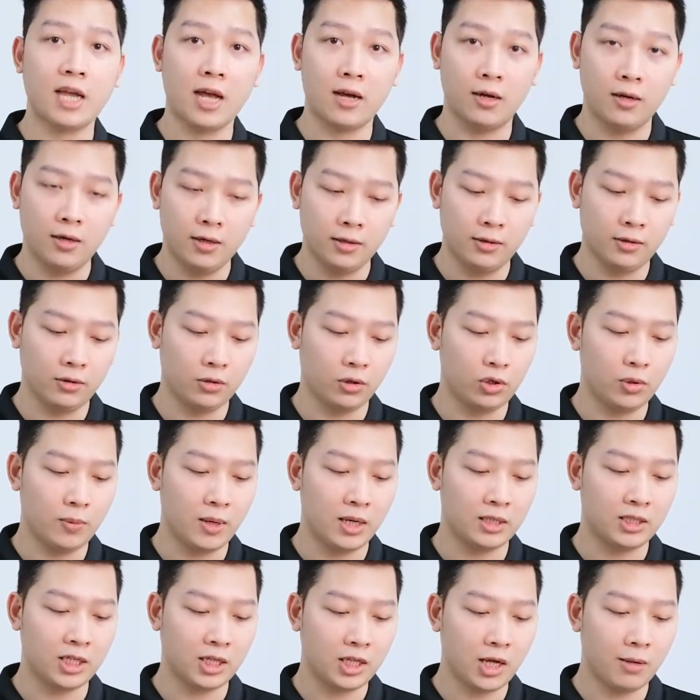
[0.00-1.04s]
ràng hơn nói chung
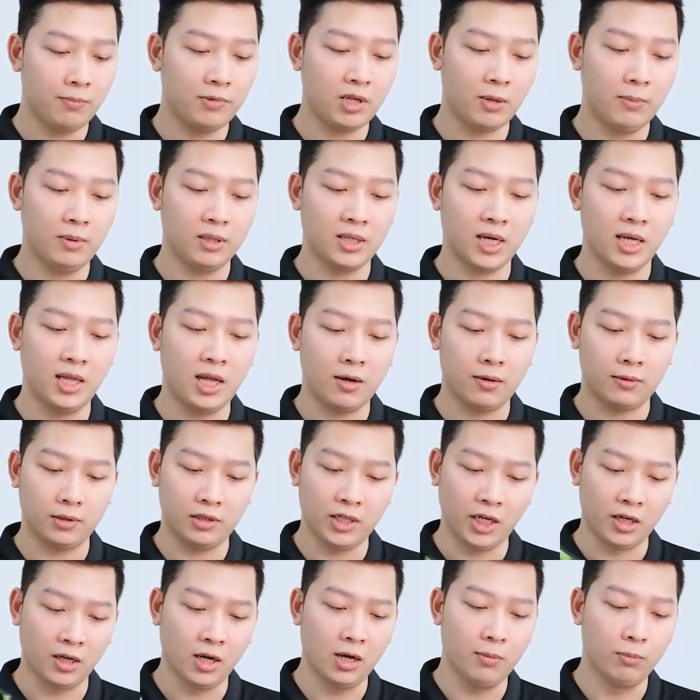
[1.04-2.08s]
là chất âm theo mình thấy là
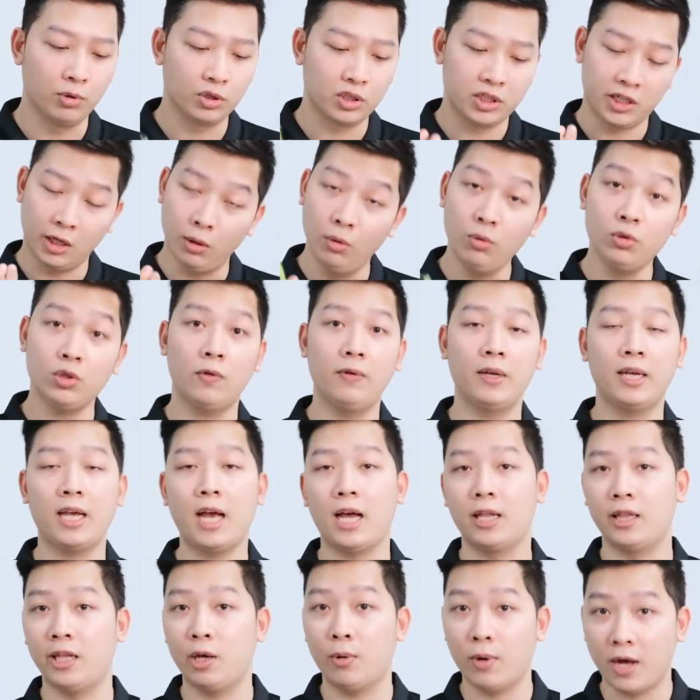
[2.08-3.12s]
nhỉnh hơn một xíu so với
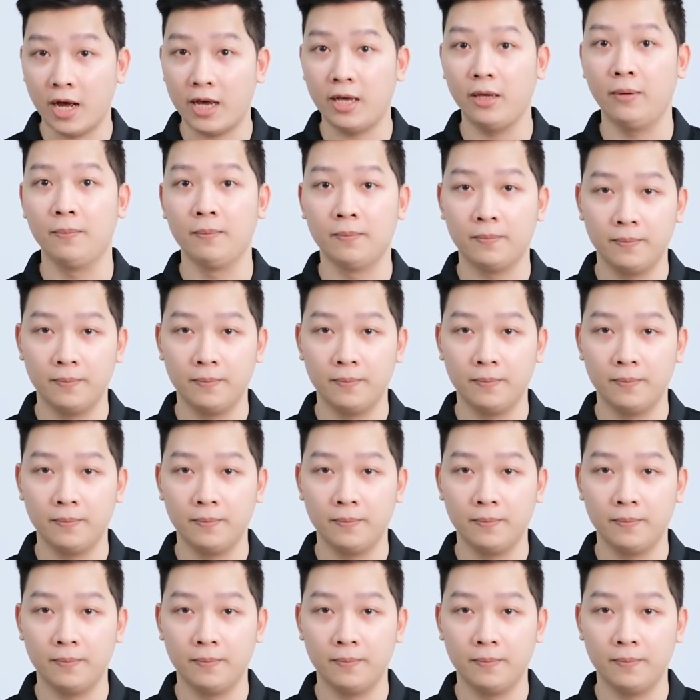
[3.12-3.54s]
cả Neo 2